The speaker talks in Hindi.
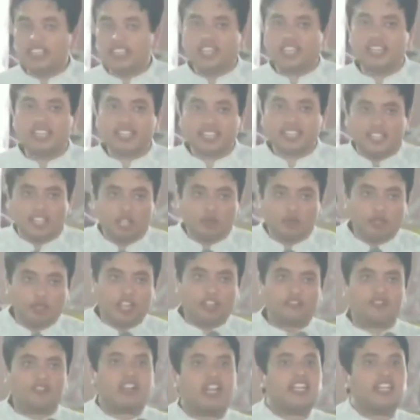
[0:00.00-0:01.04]
है कि नहीं मेरे
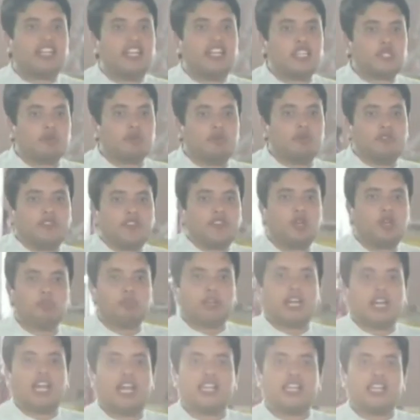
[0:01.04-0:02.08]
फाइनेंस में फर्क
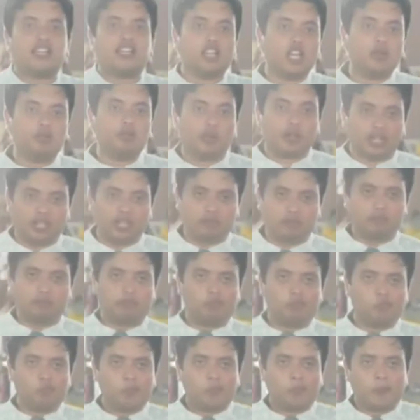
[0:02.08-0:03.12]
पड़ा है कि नहीं पड़ा
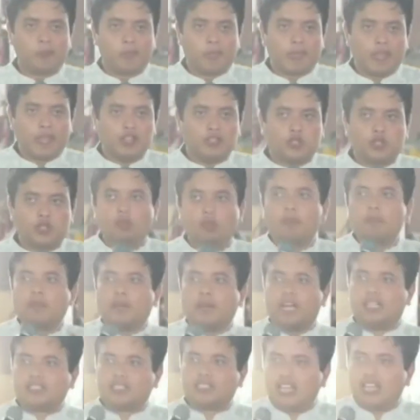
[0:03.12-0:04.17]
जो मैं
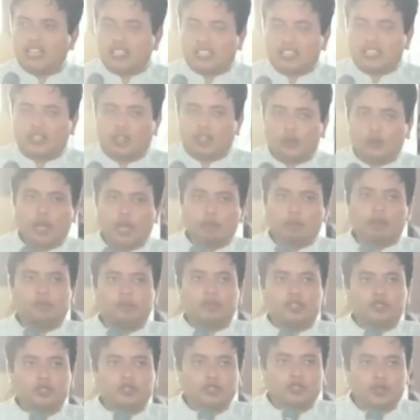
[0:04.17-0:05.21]
प्रार्थना कर रहा हूं क्या
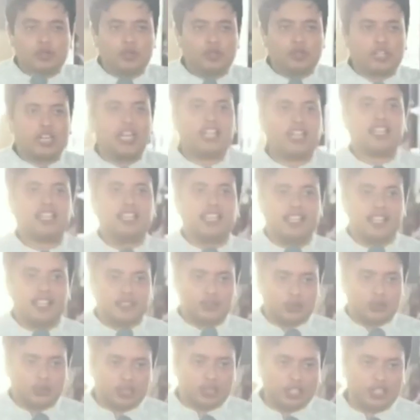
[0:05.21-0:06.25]
परमेश्वर सुन रहा है कि नहीं
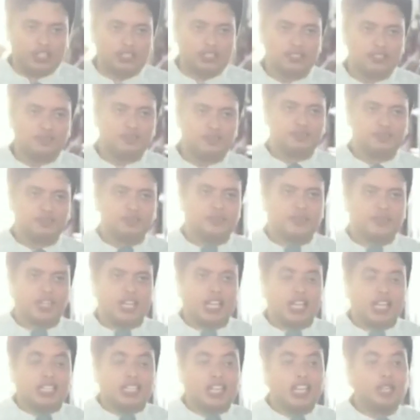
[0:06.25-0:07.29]
सुन रहा
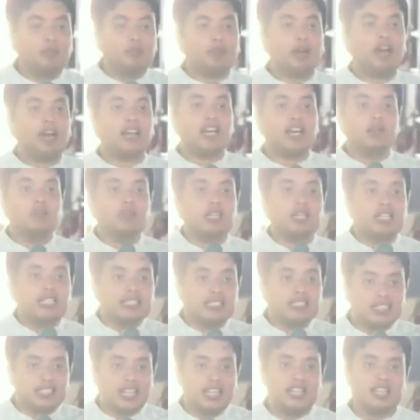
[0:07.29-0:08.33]
कई बार हमें
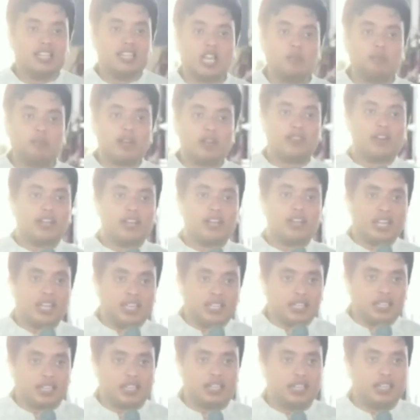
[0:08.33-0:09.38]
रिजल्ट की परवाह नहीं
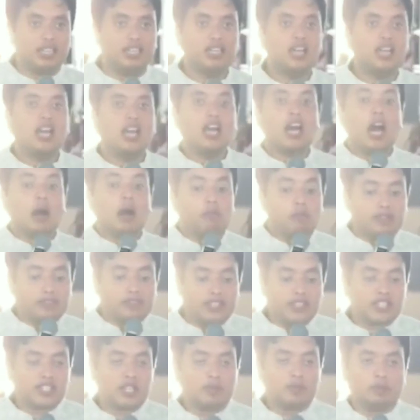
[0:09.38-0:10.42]
करनी हमें
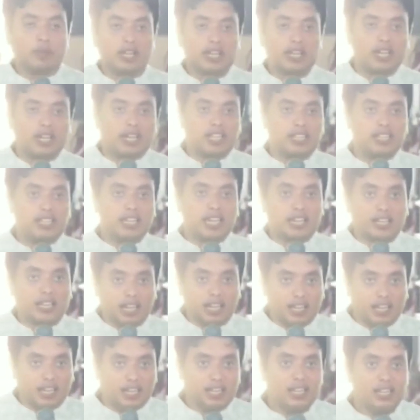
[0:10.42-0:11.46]
वचन पे खड़े रहना
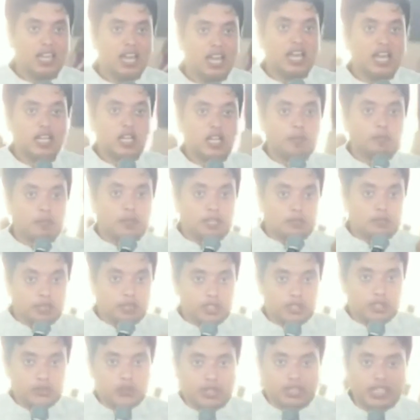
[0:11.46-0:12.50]
है कि
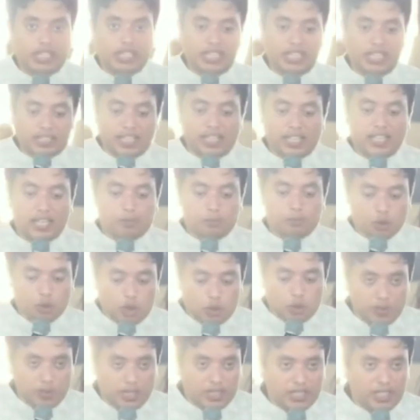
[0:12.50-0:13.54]
परमेश्वर कहता है मुझ
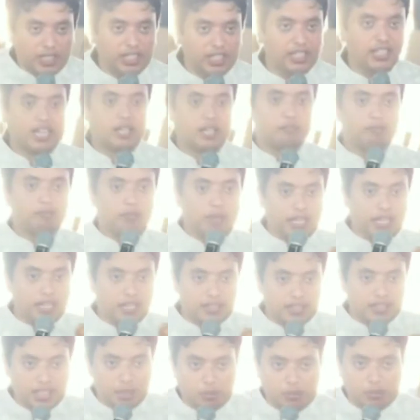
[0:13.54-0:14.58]
में की गई
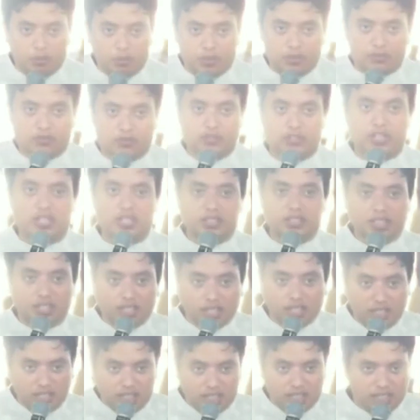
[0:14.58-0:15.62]
मेहनत कभी भी व्यर्थ
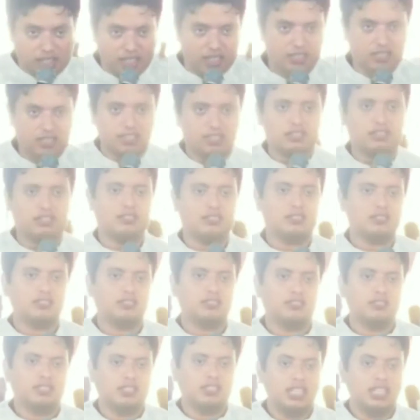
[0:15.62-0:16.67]
नहीं जाती
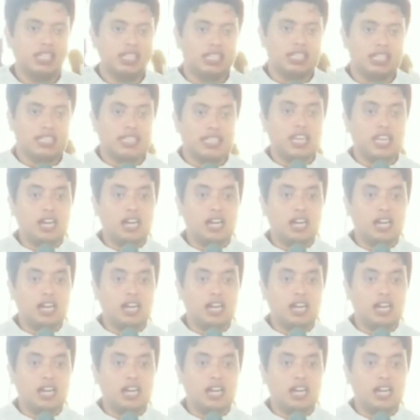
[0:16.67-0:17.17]
ये